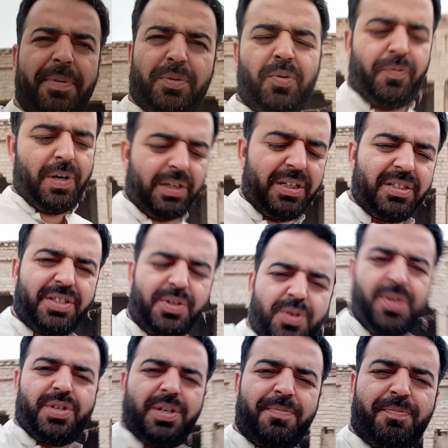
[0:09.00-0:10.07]
तूफान की
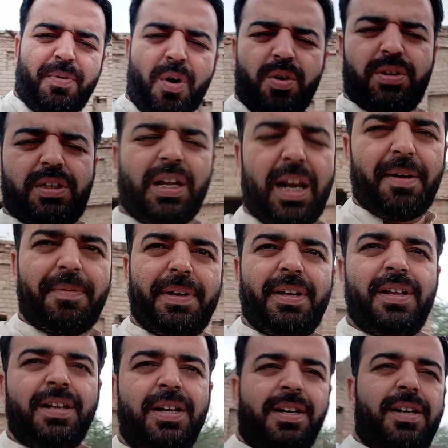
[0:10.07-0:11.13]
सिचुएशन बहुत ख़राब है
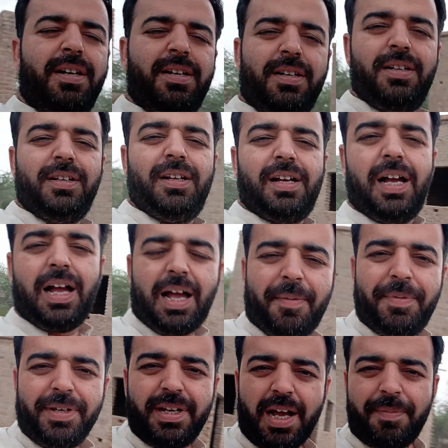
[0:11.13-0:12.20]

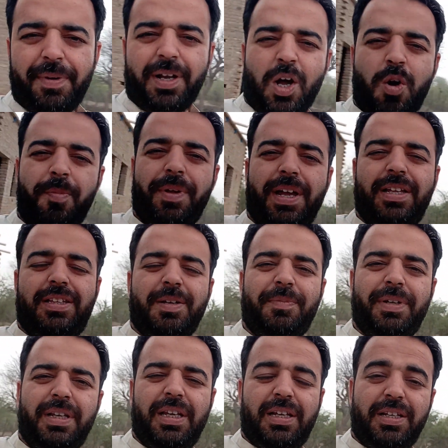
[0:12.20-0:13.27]
अभी यहाँ पे गांव में आया था
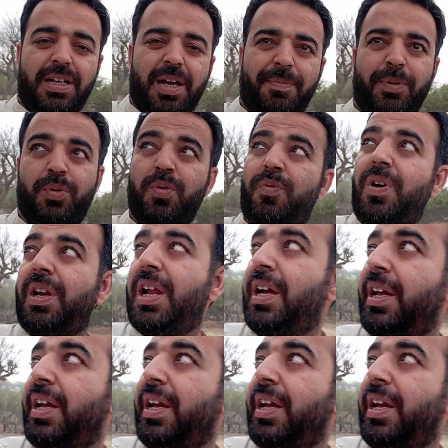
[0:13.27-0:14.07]
मैं लेकिन यहाँ पे तूफान